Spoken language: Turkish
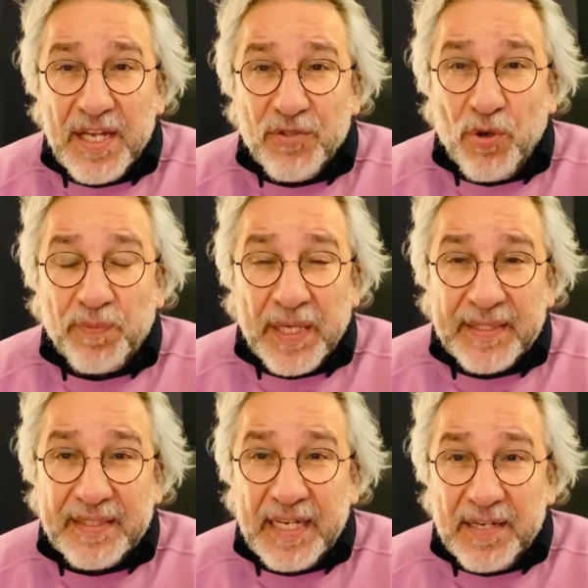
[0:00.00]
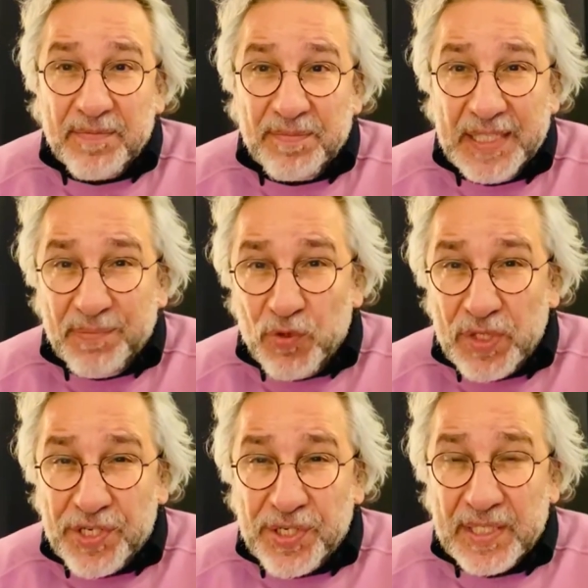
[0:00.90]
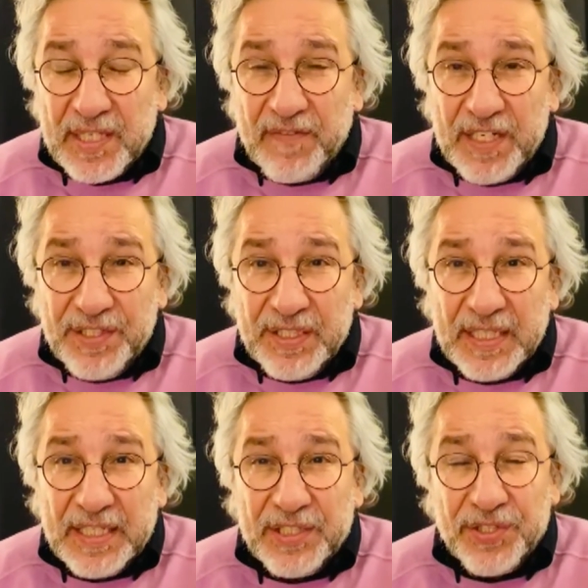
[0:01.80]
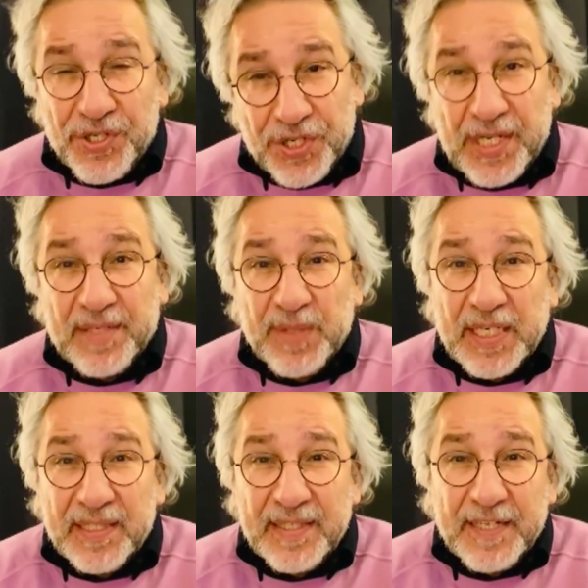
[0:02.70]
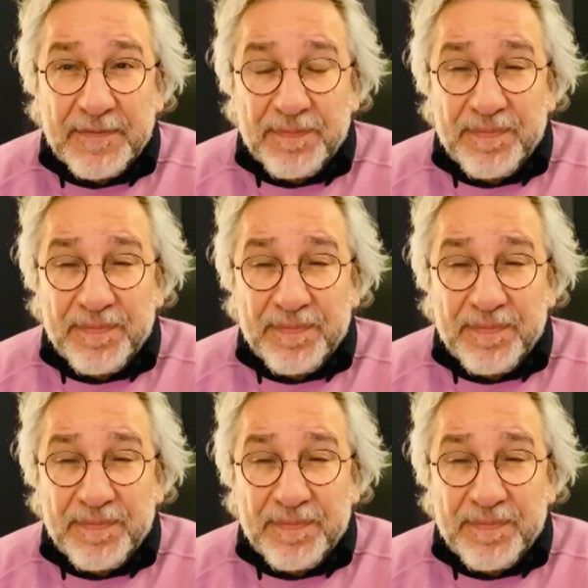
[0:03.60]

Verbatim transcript: Toplantıda MİT Müsteşarı da var, Dışişleri Bakanı da.